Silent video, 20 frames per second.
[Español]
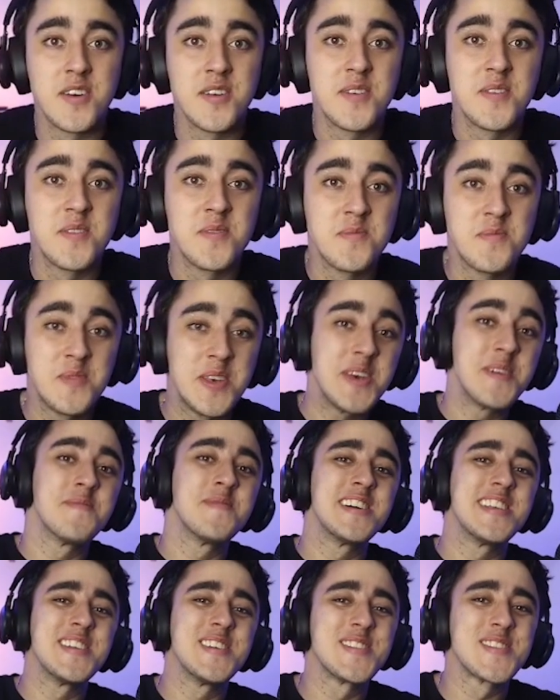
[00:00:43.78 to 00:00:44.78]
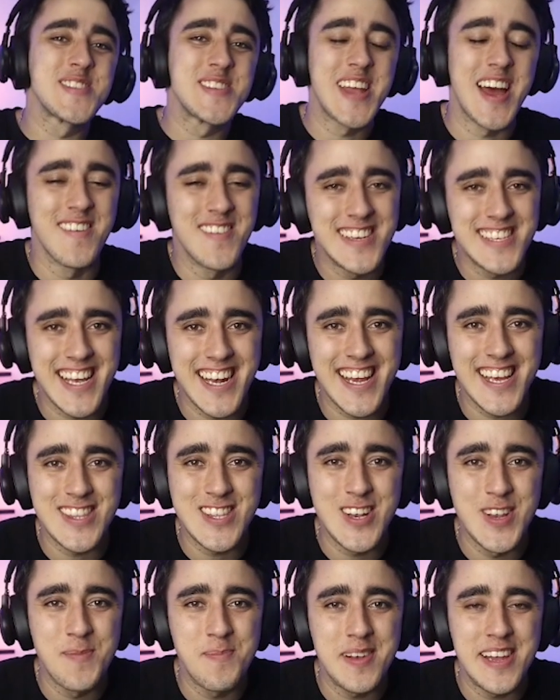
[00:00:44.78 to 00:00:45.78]
Bienvenidos una vez más al canal
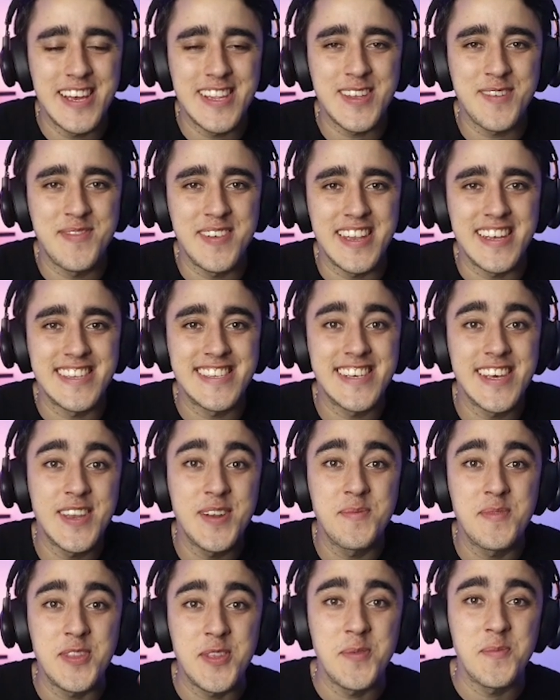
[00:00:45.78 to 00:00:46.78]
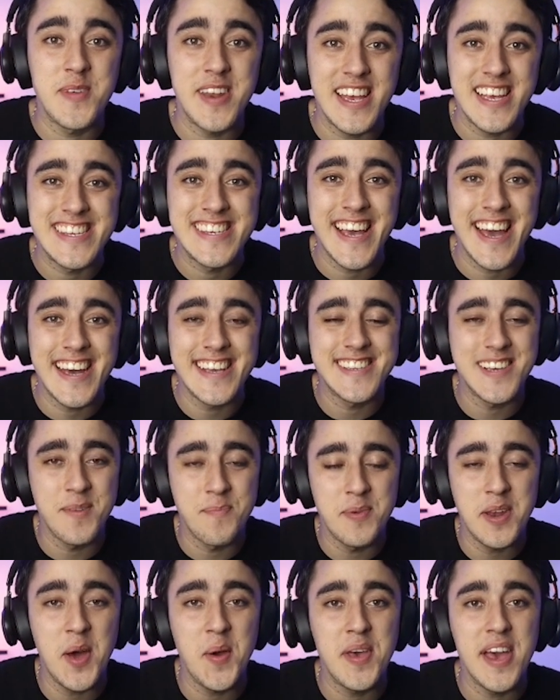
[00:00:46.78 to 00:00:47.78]
de Planeta Financiero, mi nombre es Kaiser
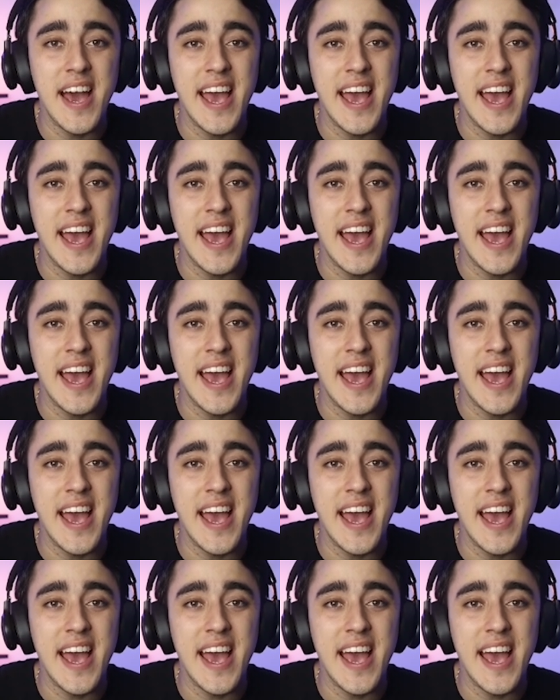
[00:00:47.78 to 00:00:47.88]
Pravia,